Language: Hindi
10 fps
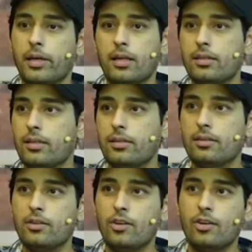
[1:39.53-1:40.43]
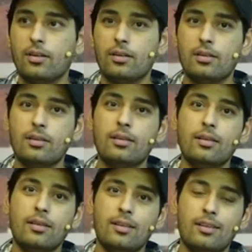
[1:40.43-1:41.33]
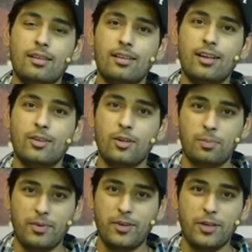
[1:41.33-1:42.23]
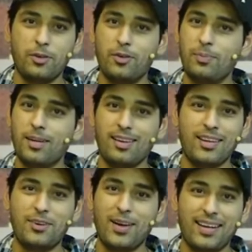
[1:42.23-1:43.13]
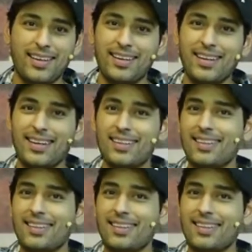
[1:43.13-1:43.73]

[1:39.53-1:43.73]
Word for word: मेहनत है और टिकटॉक पे वीडियो बनाने को एक्टिंग नहीं